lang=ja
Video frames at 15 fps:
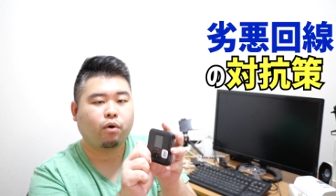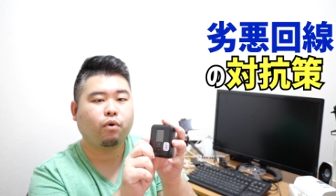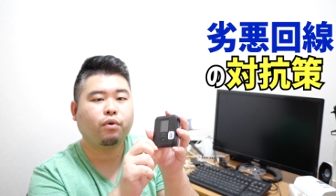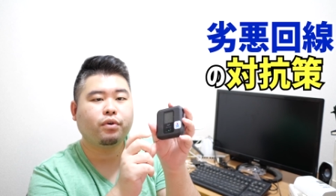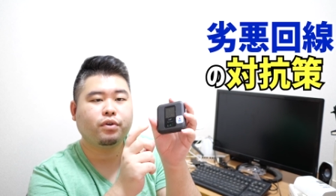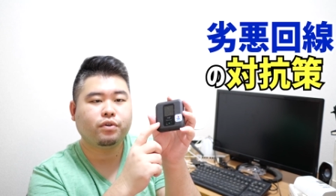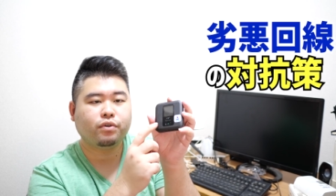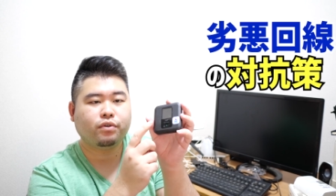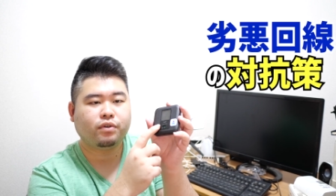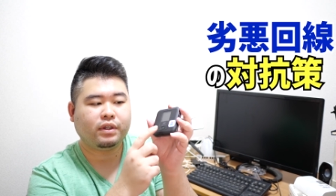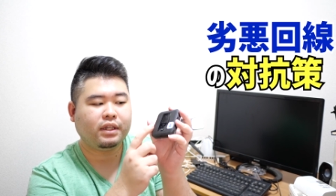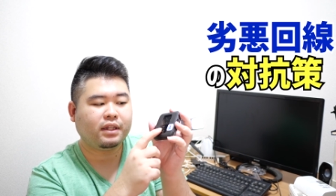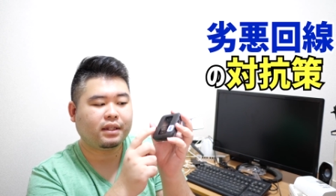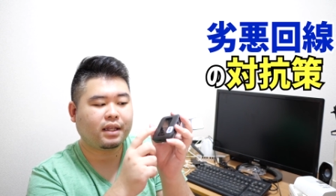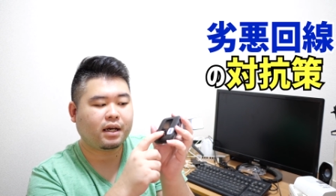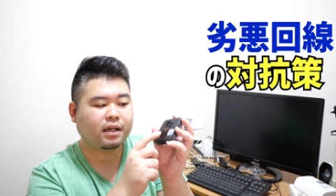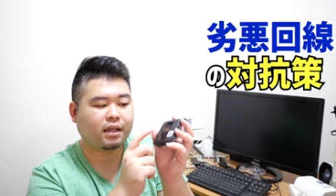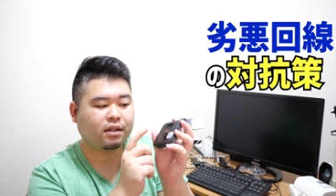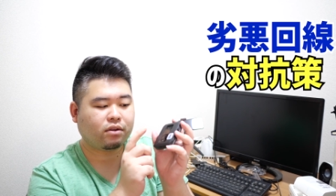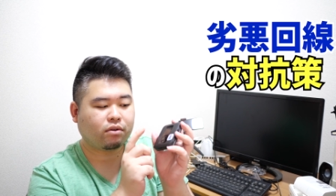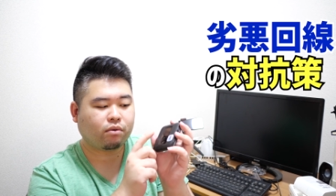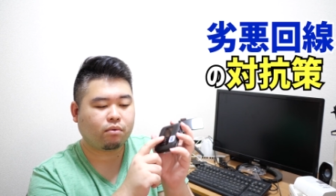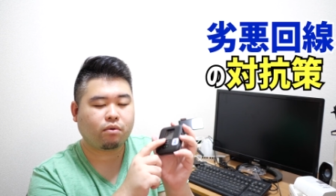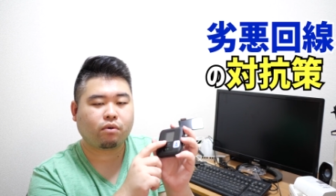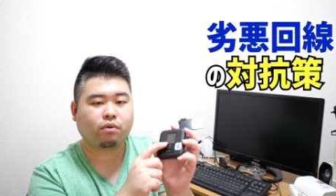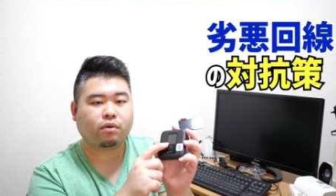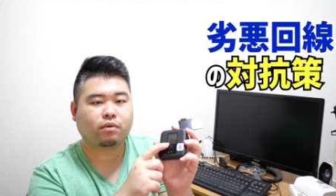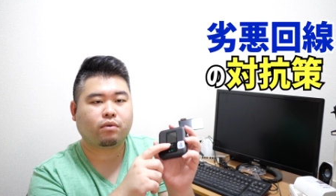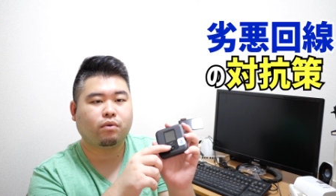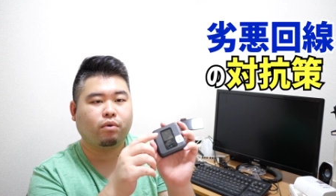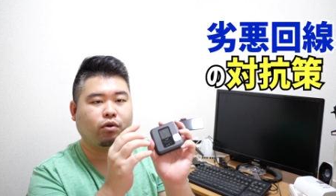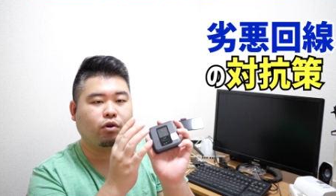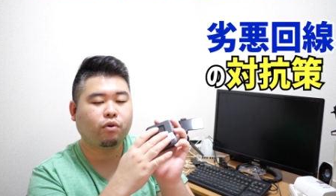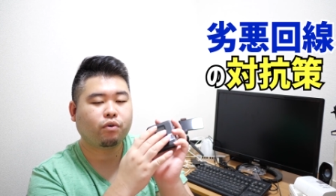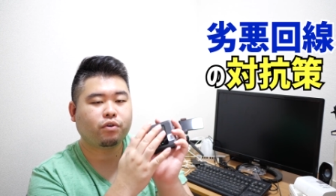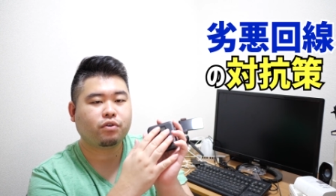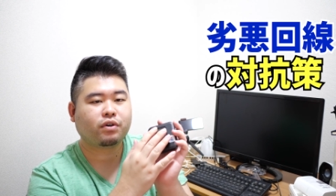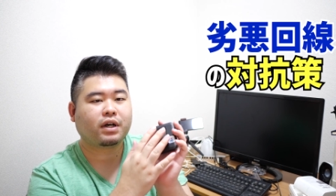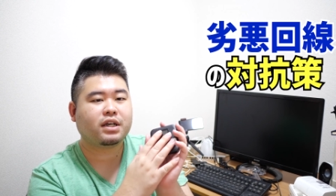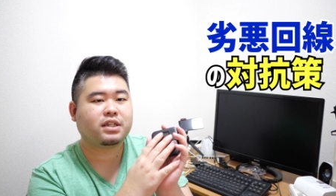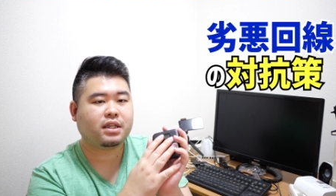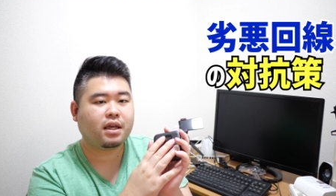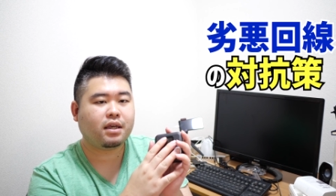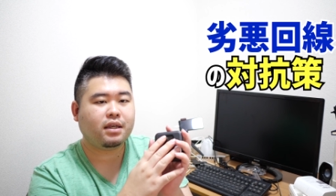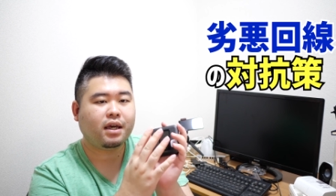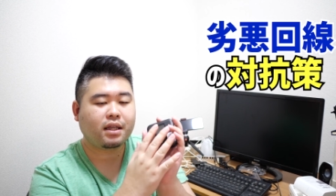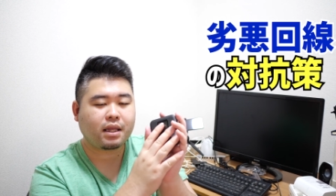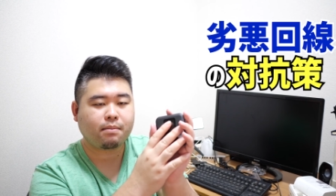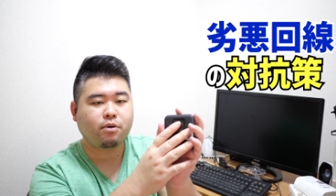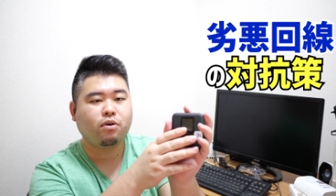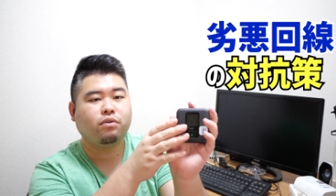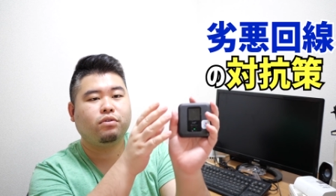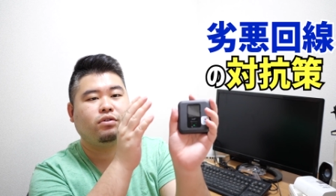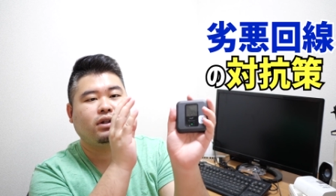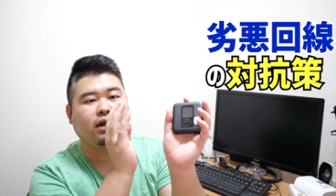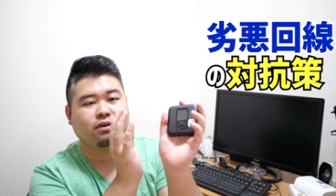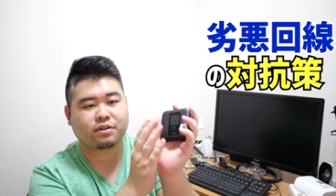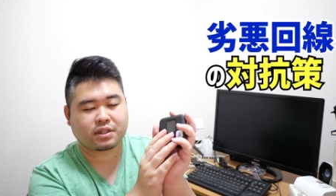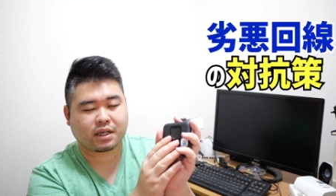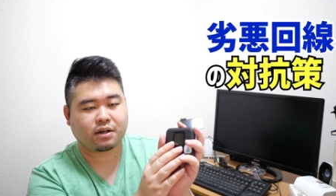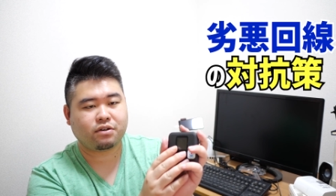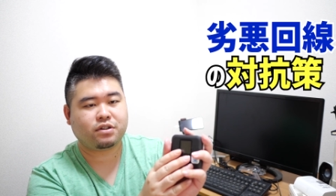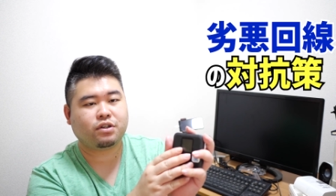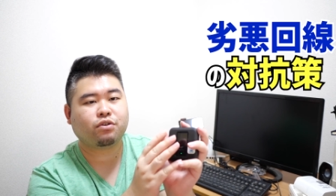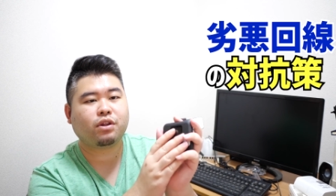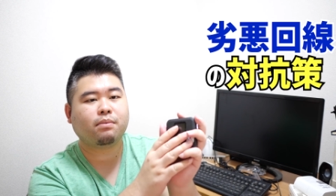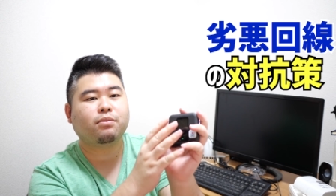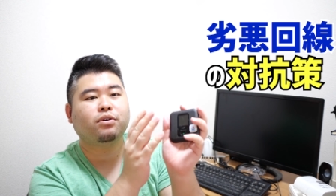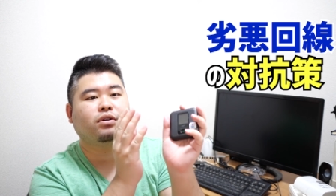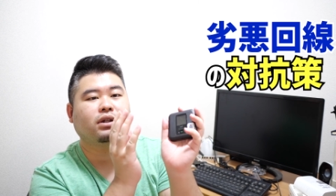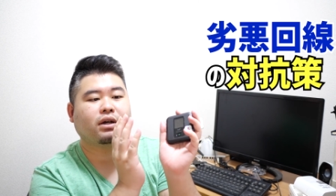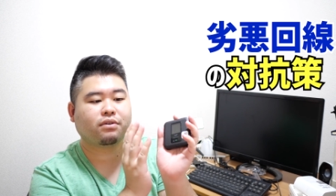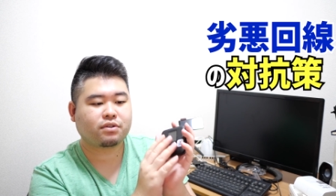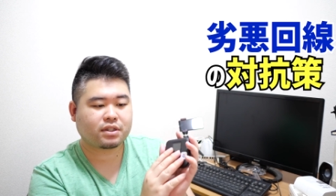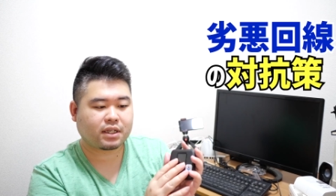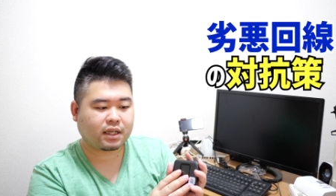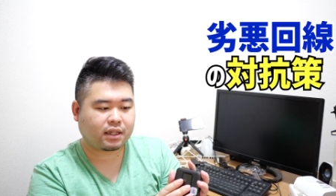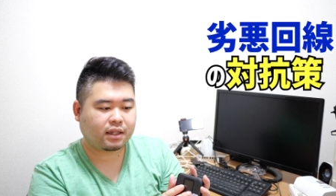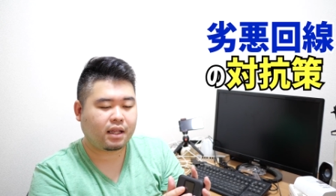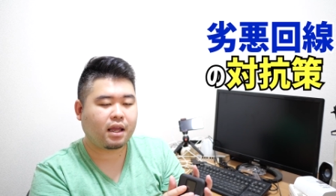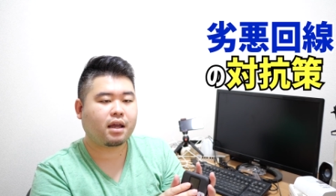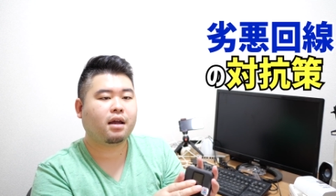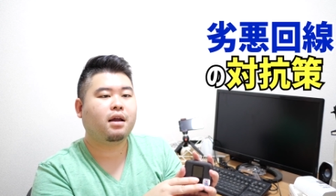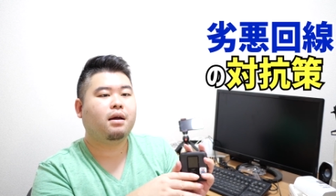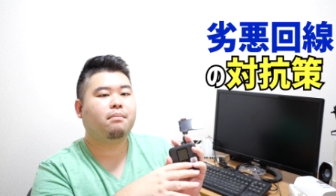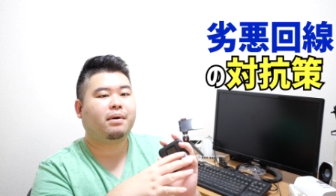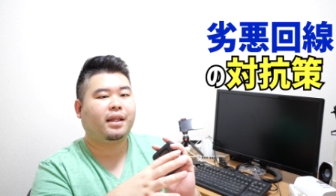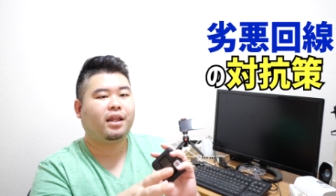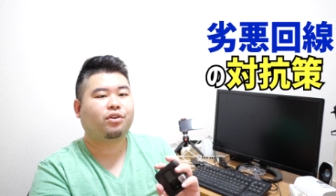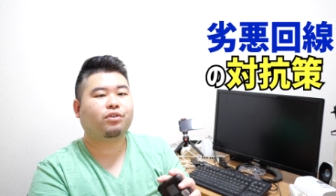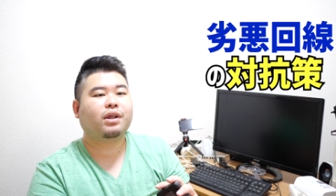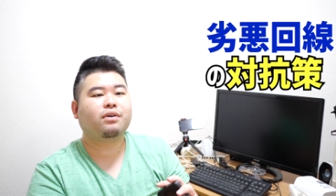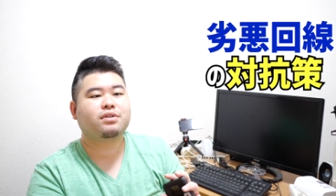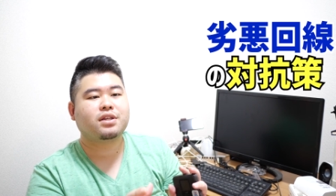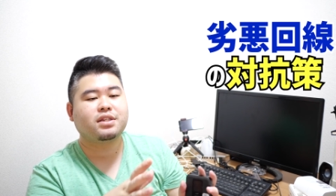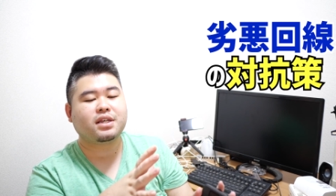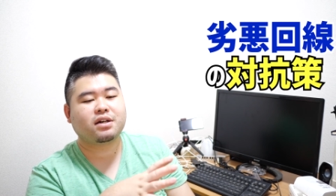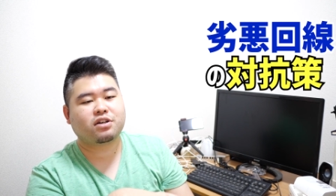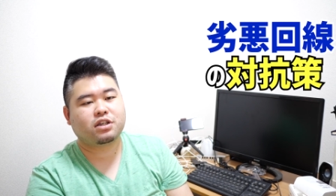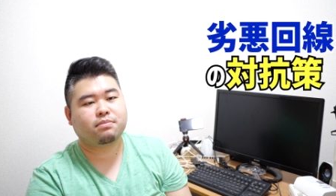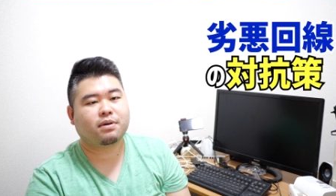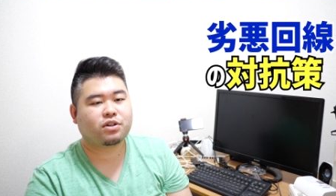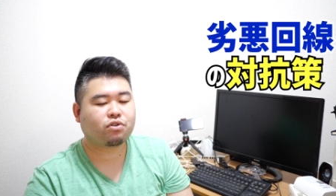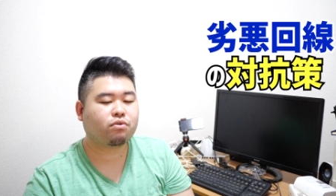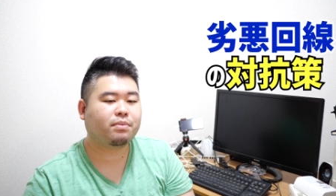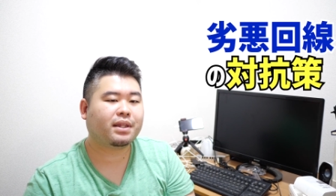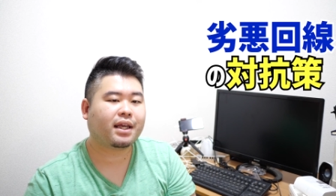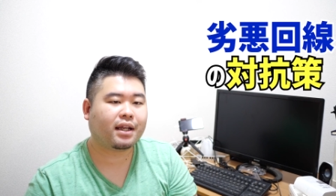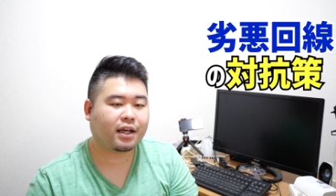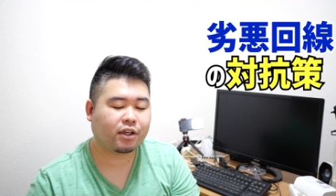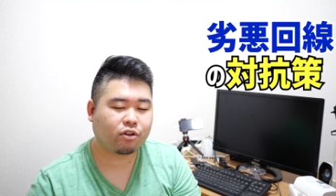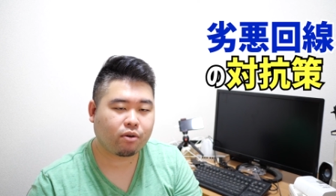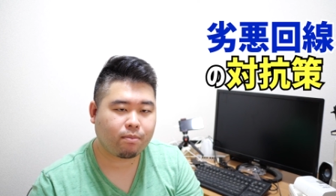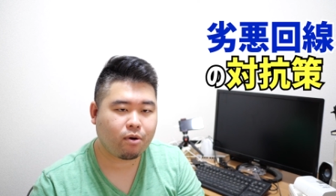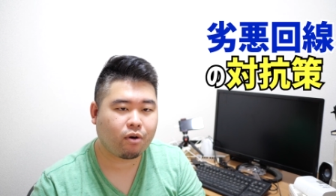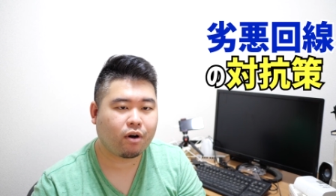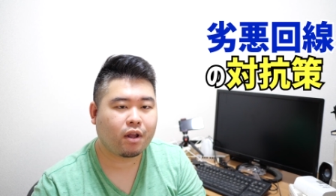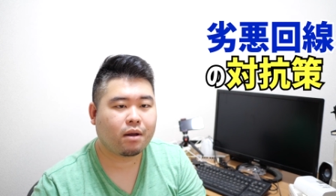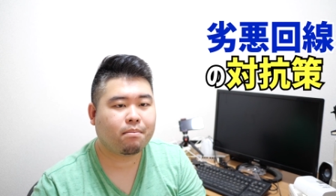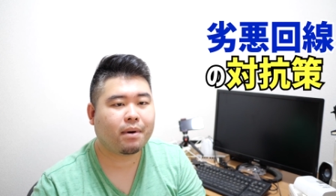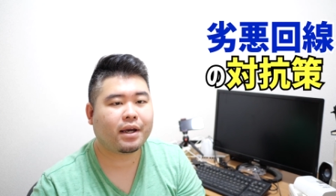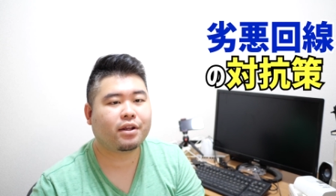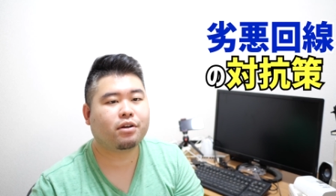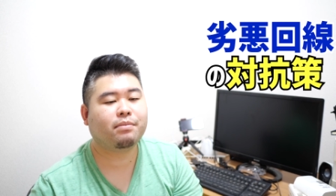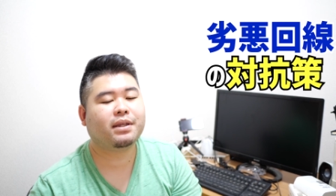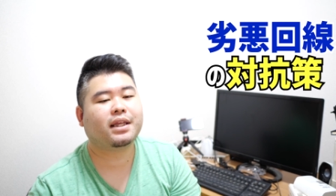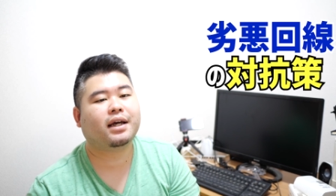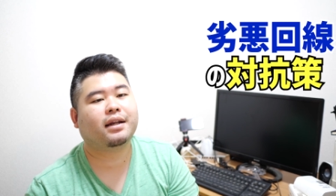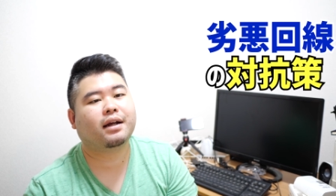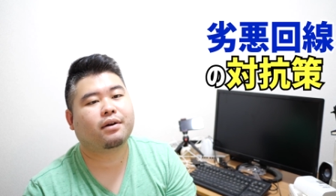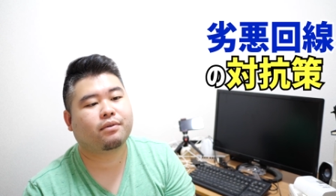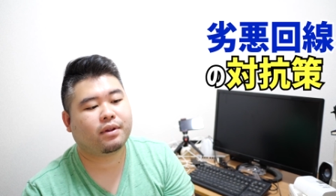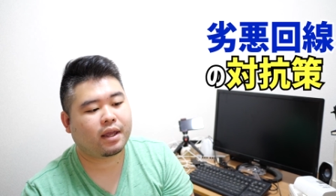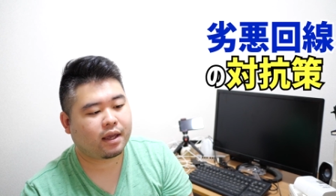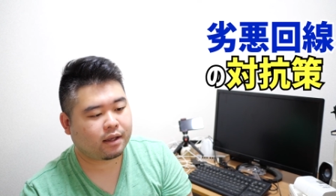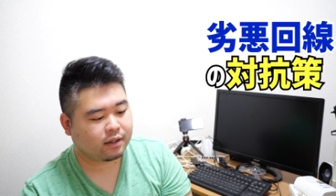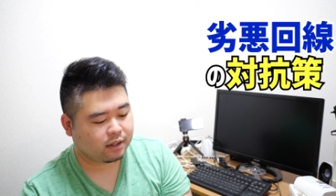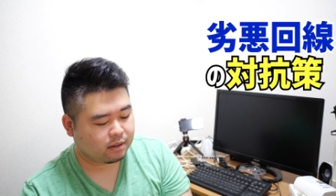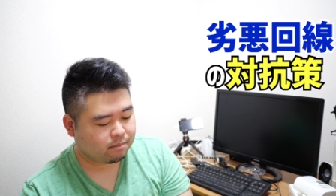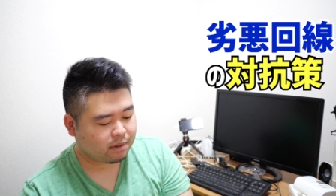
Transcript: あ、こういうインターネットをこう共有化して、家でもルーターを使うし、外でもルーターを使って、まあ、ネット代を節約しましょうみたいな人も、まあ、いるみたいなので、